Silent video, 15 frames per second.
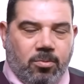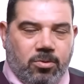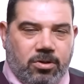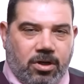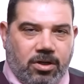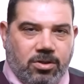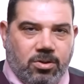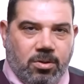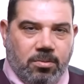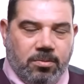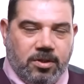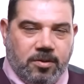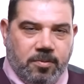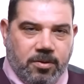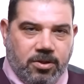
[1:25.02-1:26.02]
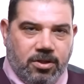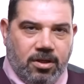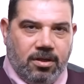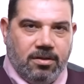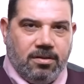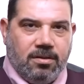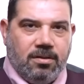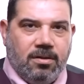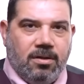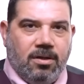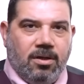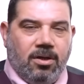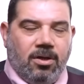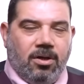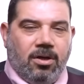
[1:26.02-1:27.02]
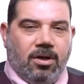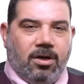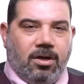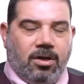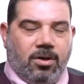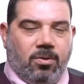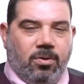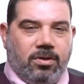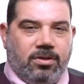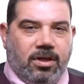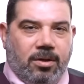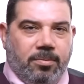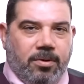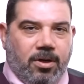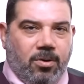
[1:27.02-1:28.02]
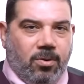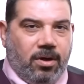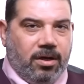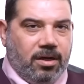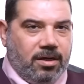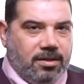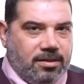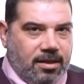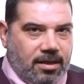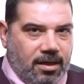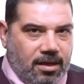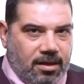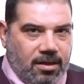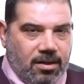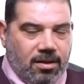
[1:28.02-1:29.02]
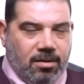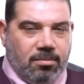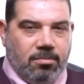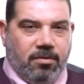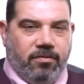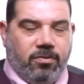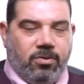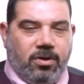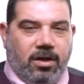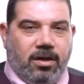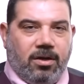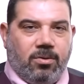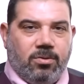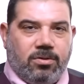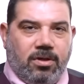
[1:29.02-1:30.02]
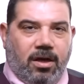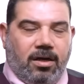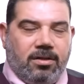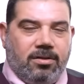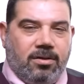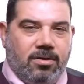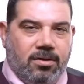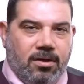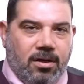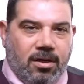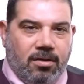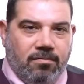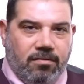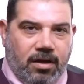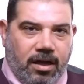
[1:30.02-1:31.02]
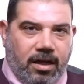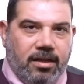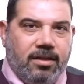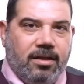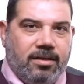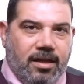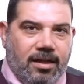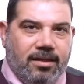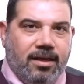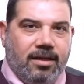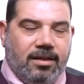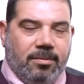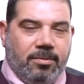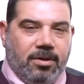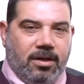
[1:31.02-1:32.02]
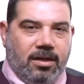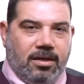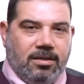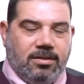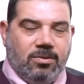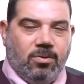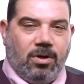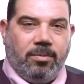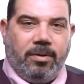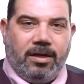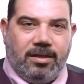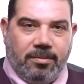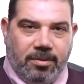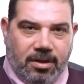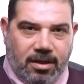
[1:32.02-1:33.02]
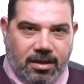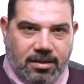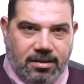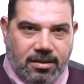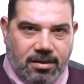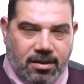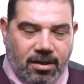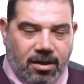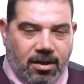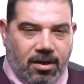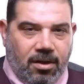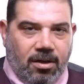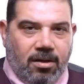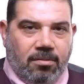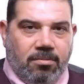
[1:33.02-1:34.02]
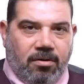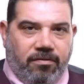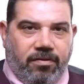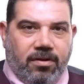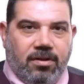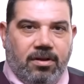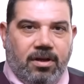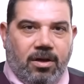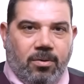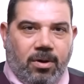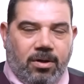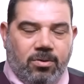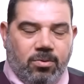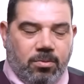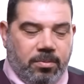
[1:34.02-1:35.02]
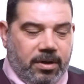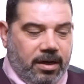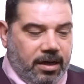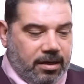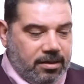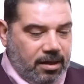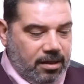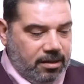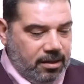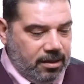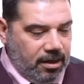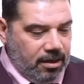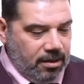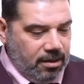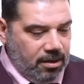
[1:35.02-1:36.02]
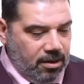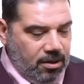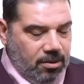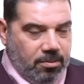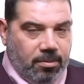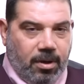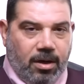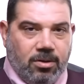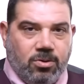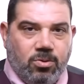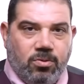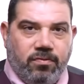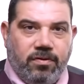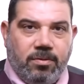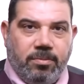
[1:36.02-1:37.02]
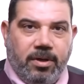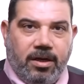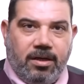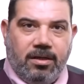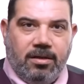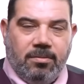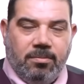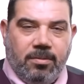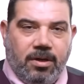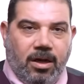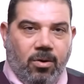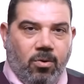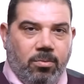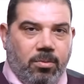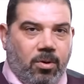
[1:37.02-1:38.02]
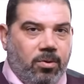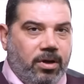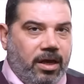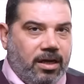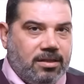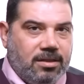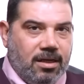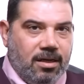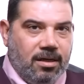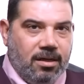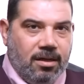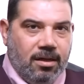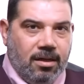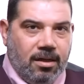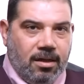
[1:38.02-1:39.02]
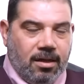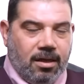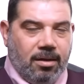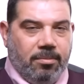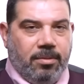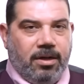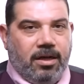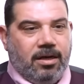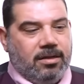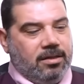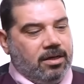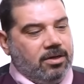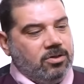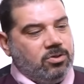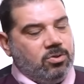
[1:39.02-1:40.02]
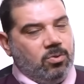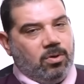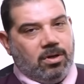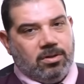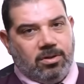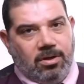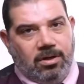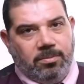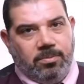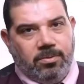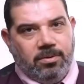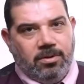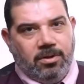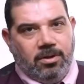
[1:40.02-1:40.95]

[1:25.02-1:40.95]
مدرسكم سبيشالست خريج كلية التربية لغة إنجليزية المفروض أنا كنت أحضر فأخدنا تالتة آداب إنجليزي ورابعة آداب إنجليزي فبفضل الله وحده منهج تالتة ده معصور في دماغي من أول ما قلنا إكسل كان منهج درسته وأنا طالب